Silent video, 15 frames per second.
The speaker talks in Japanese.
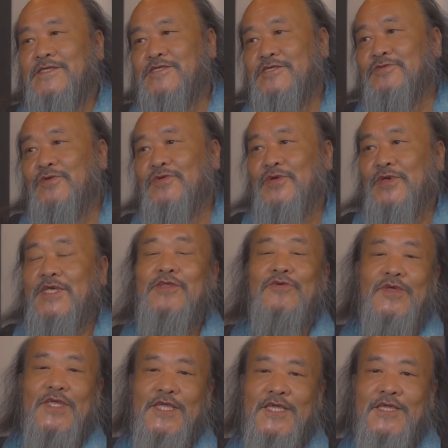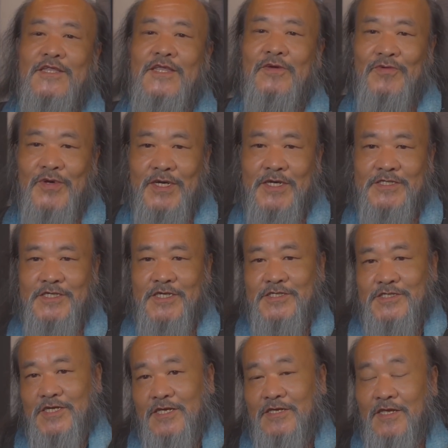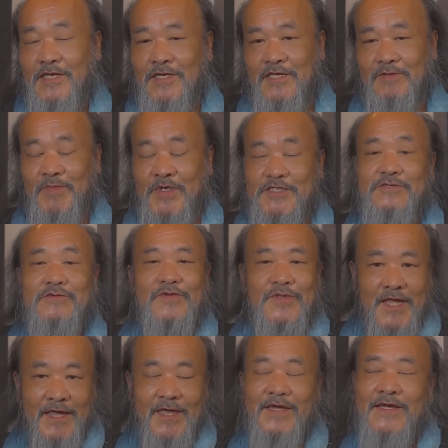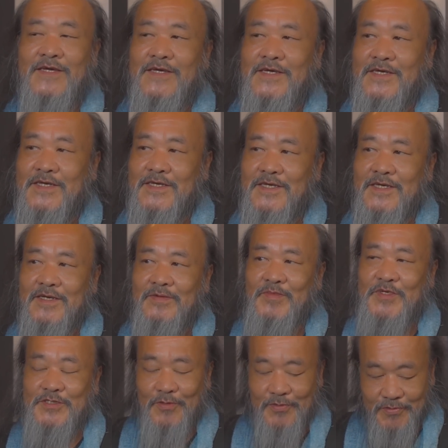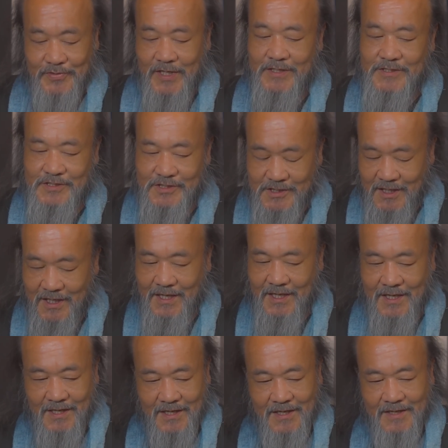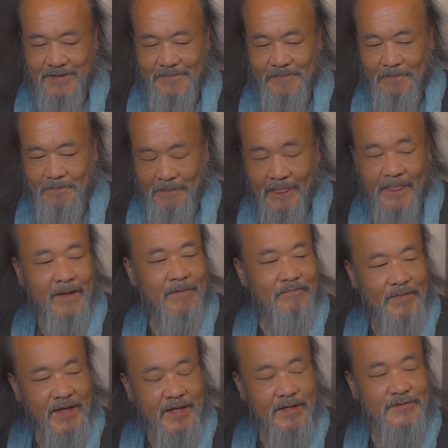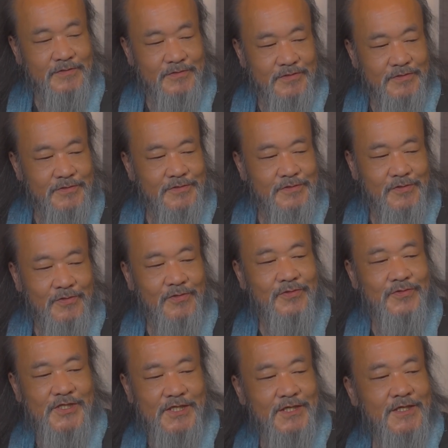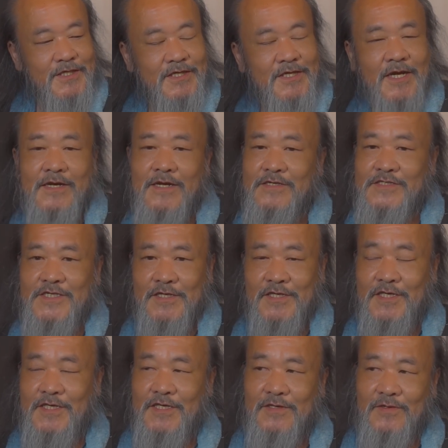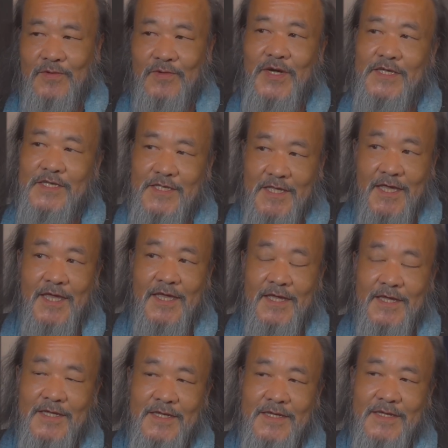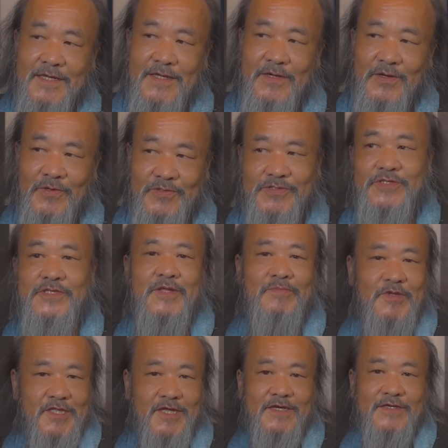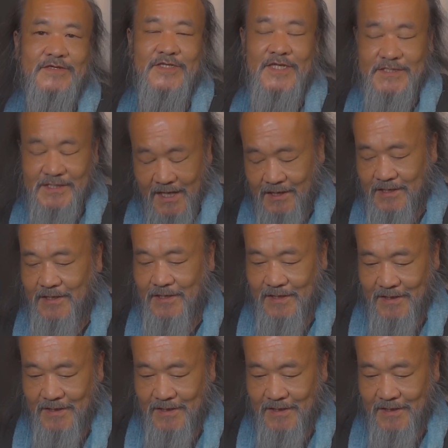都合のいい時に電話させていただきますので、まあ、そういう感じで、うん、メールの方に連絡先を書いて送ってみてください。